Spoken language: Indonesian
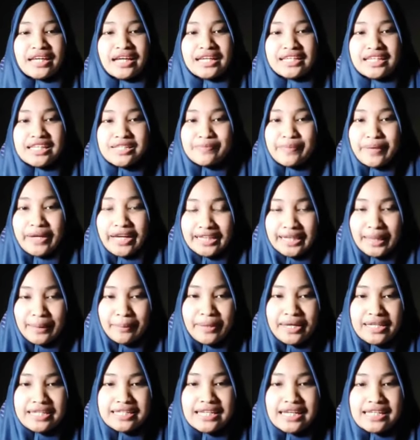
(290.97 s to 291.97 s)
hanya sebagai
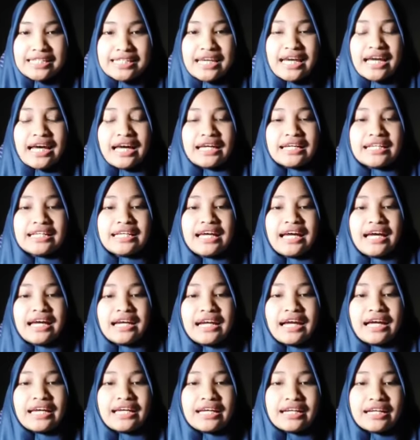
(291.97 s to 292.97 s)
beban saja.
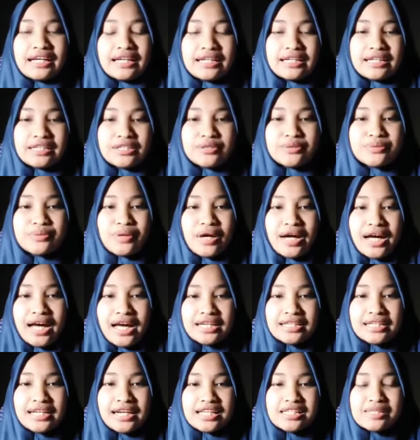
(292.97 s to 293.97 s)
Nah, yang kedua
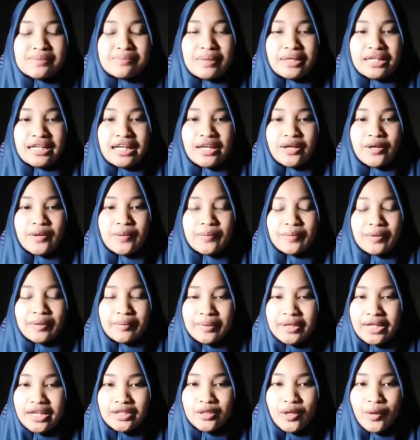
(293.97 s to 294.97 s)
adalah sebagai
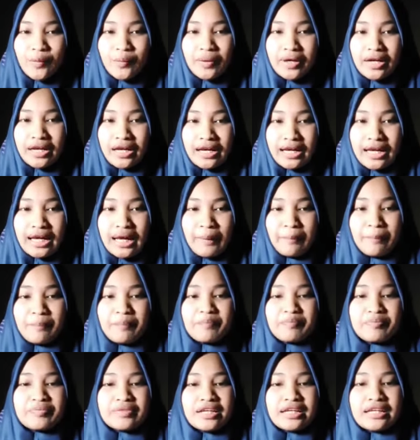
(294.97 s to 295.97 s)
komplement atau pelengkap.
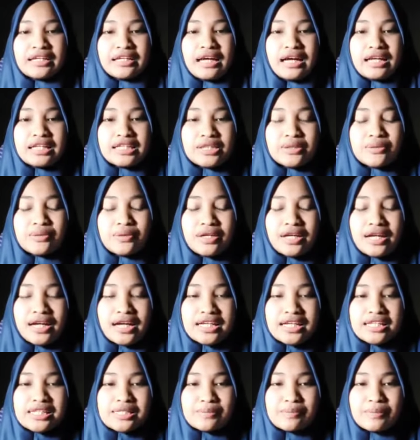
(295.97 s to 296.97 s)
Nah,
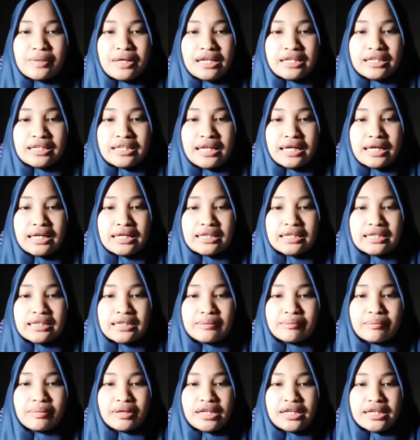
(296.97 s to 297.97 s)
digunakan
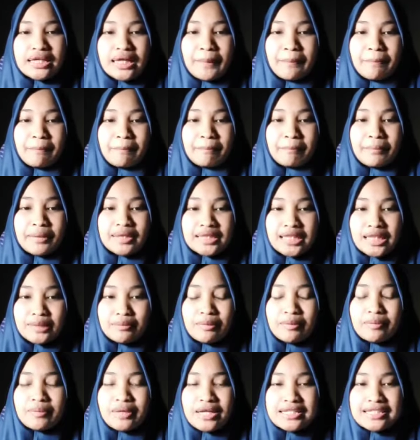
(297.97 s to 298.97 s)
sebagai pelengkap materi
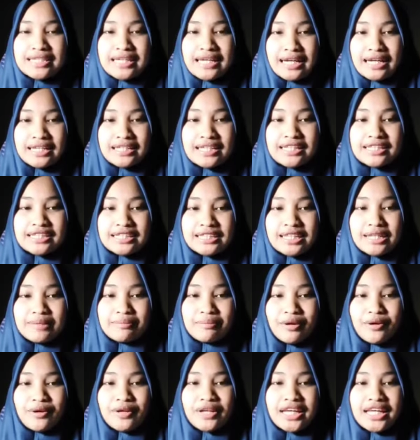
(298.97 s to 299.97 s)
pembelajaran yang
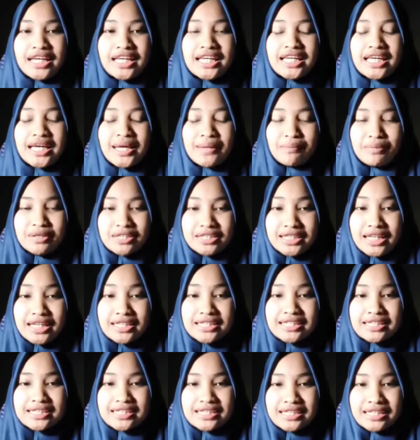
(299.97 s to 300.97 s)
diterima oleh peserta
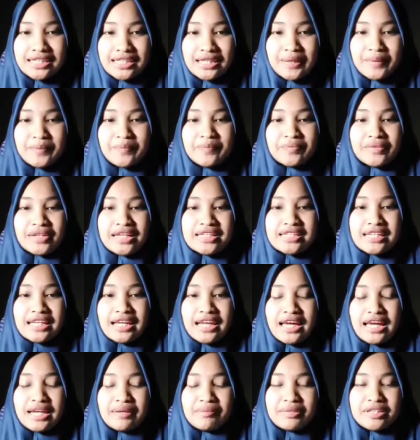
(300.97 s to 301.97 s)
didik.
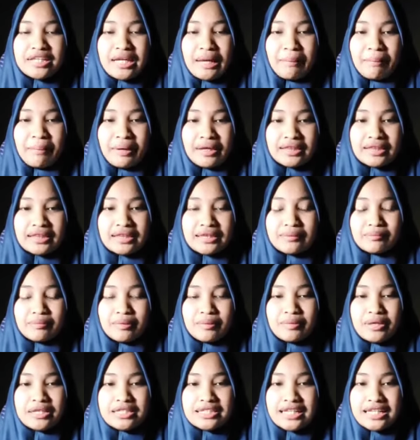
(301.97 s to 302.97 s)
Selain mendapat
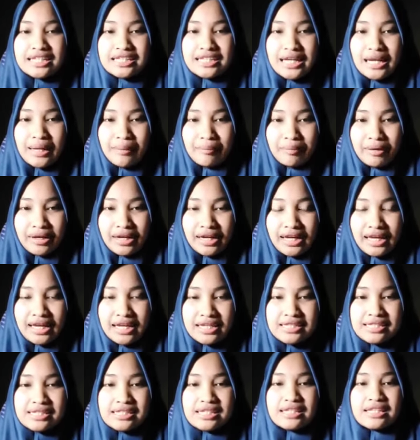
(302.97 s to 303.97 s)
pembelajaran di dalam kelas,